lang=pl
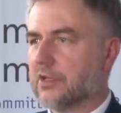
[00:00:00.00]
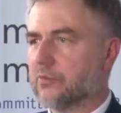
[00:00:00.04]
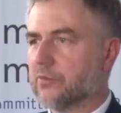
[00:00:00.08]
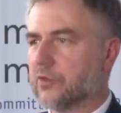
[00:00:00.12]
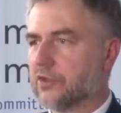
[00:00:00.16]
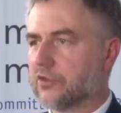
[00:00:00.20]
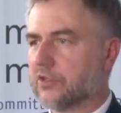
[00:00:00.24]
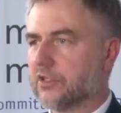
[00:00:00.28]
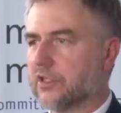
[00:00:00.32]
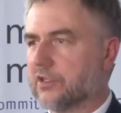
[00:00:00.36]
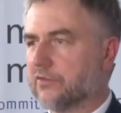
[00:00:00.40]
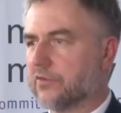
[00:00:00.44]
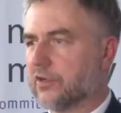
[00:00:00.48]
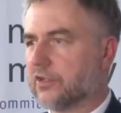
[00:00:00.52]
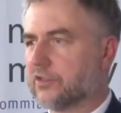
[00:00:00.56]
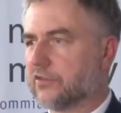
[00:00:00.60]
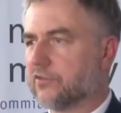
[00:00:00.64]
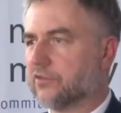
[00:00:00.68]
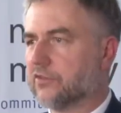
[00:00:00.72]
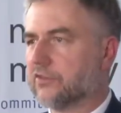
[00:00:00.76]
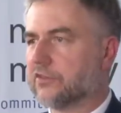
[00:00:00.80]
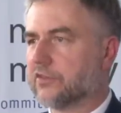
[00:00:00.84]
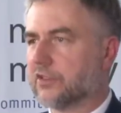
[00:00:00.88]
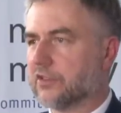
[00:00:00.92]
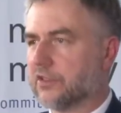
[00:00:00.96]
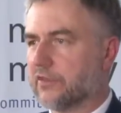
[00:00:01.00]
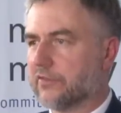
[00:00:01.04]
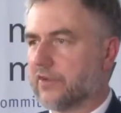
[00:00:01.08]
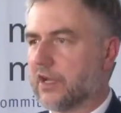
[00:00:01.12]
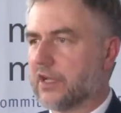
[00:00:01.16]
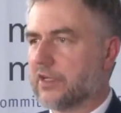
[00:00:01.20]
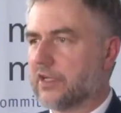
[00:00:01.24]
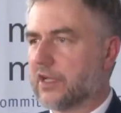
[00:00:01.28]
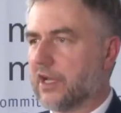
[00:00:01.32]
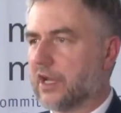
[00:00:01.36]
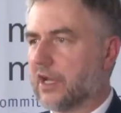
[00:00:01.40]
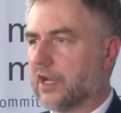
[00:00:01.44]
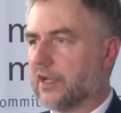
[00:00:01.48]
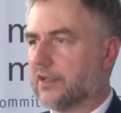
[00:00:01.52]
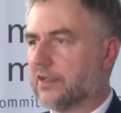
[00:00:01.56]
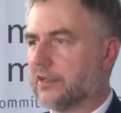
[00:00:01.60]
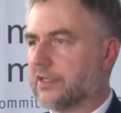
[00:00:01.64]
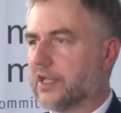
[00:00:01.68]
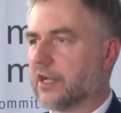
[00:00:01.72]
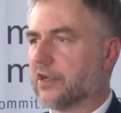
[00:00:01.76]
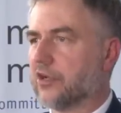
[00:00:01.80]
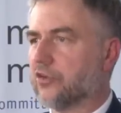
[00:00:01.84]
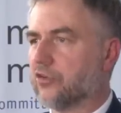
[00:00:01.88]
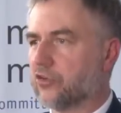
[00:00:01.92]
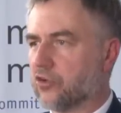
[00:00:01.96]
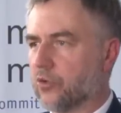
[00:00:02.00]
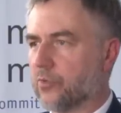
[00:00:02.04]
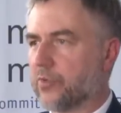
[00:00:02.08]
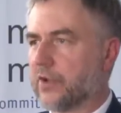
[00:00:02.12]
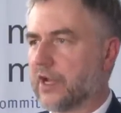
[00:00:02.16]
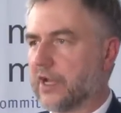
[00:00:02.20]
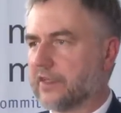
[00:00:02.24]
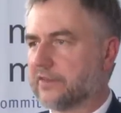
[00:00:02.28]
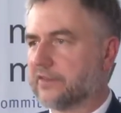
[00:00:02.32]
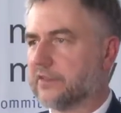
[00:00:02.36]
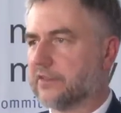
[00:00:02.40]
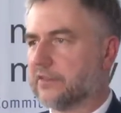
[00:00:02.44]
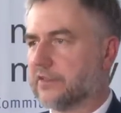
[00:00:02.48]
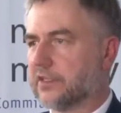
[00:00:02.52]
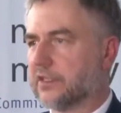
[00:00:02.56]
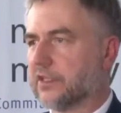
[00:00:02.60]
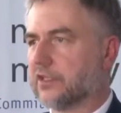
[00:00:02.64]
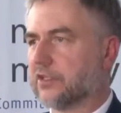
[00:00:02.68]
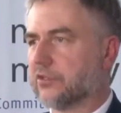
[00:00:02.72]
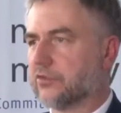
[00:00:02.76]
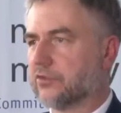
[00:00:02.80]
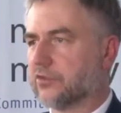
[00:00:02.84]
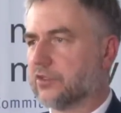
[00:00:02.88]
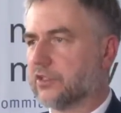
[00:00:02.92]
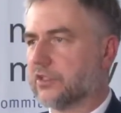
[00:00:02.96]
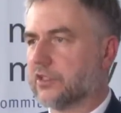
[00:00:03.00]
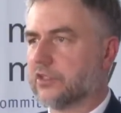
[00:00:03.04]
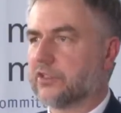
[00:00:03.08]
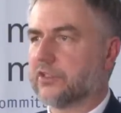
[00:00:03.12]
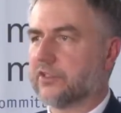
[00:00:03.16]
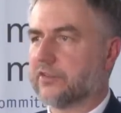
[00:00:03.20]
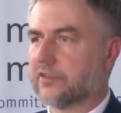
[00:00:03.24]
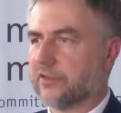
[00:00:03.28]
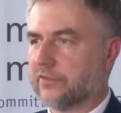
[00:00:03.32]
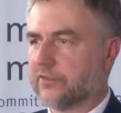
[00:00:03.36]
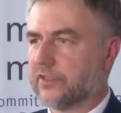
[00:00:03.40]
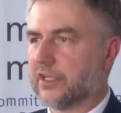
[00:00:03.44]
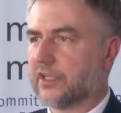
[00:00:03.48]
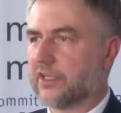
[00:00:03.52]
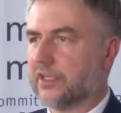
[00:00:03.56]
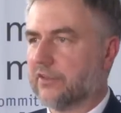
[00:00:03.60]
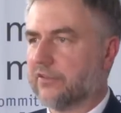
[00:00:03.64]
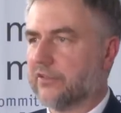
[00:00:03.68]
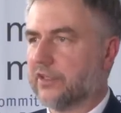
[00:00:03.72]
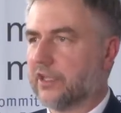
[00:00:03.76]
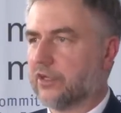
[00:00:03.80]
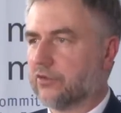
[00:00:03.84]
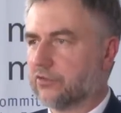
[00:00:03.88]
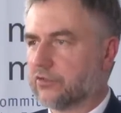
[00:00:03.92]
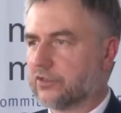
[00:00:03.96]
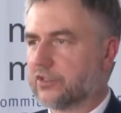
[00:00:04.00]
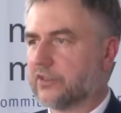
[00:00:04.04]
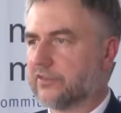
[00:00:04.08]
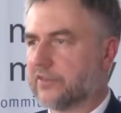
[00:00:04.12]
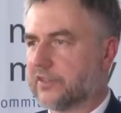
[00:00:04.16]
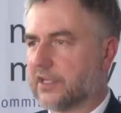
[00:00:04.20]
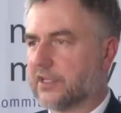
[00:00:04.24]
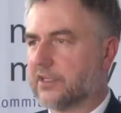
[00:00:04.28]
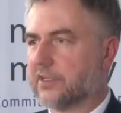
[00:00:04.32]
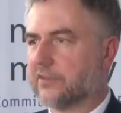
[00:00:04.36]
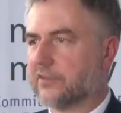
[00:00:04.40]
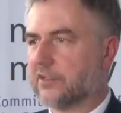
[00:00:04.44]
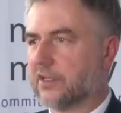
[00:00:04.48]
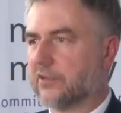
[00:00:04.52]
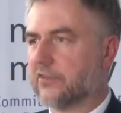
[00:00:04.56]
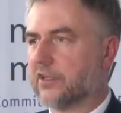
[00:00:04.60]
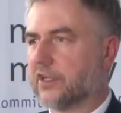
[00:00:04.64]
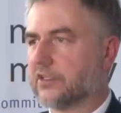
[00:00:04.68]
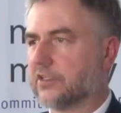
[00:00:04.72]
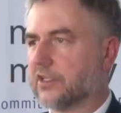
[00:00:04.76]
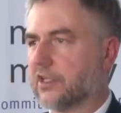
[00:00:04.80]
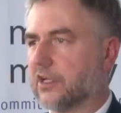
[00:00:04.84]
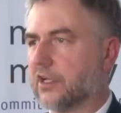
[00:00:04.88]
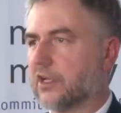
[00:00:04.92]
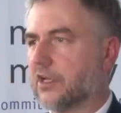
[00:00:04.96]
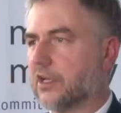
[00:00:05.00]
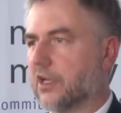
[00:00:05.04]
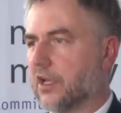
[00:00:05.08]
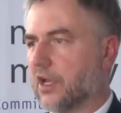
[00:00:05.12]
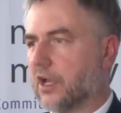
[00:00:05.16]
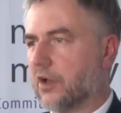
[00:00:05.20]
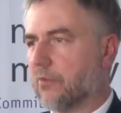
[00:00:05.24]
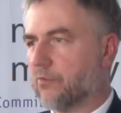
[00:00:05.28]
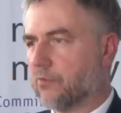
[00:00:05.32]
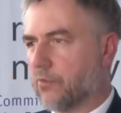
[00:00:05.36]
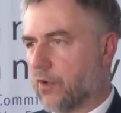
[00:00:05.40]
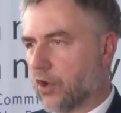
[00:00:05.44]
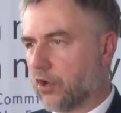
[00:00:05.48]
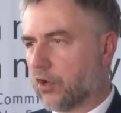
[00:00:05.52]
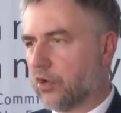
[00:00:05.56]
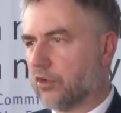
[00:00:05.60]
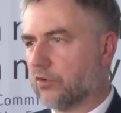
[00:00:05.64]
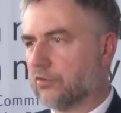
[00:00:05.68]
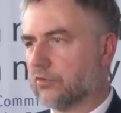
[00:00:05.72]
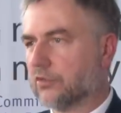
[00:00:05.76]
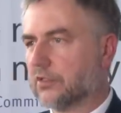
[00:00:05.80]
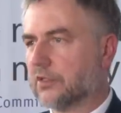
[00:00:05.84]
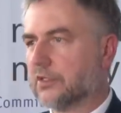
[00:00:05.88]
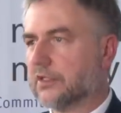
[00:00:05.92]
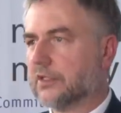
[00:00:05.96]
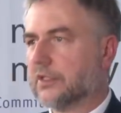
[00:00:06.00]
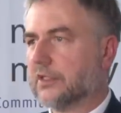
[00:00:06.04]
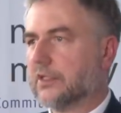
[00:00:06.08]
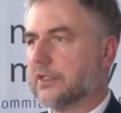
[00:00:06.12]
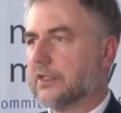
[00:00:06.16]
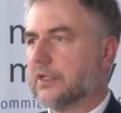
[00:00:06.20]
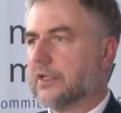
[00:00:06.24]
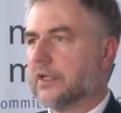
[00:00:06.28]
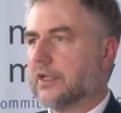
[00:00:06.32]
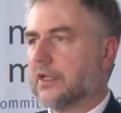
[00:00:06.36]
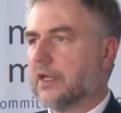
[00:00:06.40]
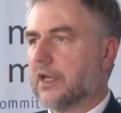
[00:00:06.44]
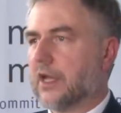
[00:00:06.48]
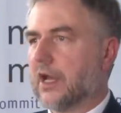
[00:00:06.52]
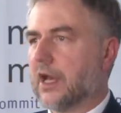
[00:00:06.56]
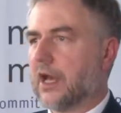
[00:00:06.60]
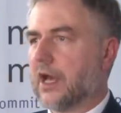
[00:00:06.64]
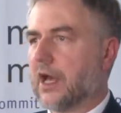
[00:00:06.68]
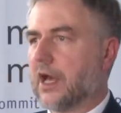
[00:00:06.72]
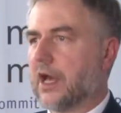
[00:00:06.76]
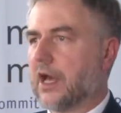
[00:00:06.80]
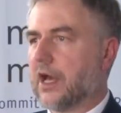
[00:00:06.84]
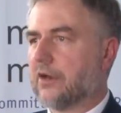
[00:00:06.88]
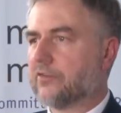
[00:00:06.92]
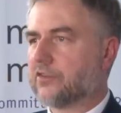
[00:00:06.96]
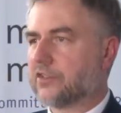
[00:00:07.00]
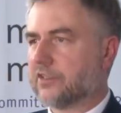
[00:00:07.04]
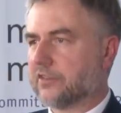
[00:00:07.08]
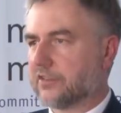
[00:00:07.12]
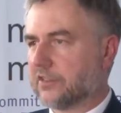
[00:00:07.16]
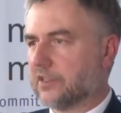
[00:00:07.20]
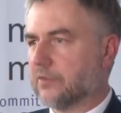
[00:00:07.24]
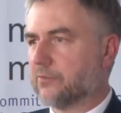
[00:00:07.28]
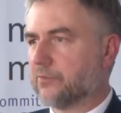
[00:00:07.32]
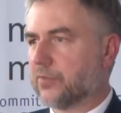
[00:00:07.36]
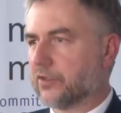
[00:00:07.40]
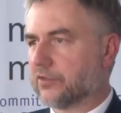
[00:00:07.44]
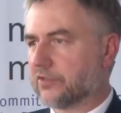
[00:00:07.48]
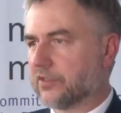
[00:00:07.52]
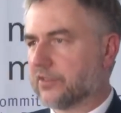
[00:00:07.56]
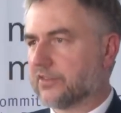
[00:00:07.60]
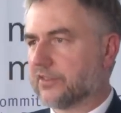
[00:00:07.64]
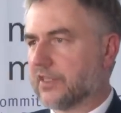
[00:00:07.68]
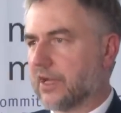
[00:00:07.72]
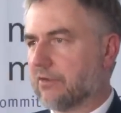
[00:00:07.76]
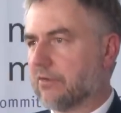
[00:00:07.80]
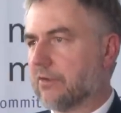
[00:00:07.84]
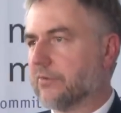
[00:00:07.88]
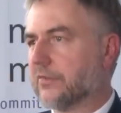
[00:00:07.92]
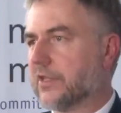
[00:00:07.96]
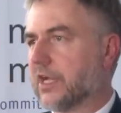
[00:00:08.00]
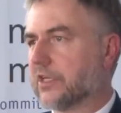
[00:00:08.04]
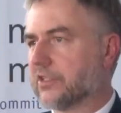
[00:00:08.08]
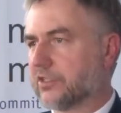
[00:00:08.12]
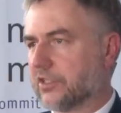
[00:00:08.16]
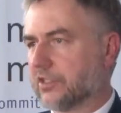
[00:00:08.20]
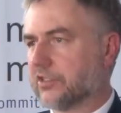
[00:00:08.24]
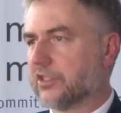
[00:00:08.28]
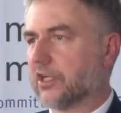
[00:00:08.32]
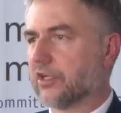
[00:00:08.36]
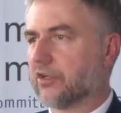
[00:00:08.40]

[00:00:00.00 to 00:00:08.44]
możliwość funkcjonowania na rynku pracy tych, którzy jeszcze są w takim wieku czy stanie zdrowia, że mogą, a wszystkim pozostałym dać też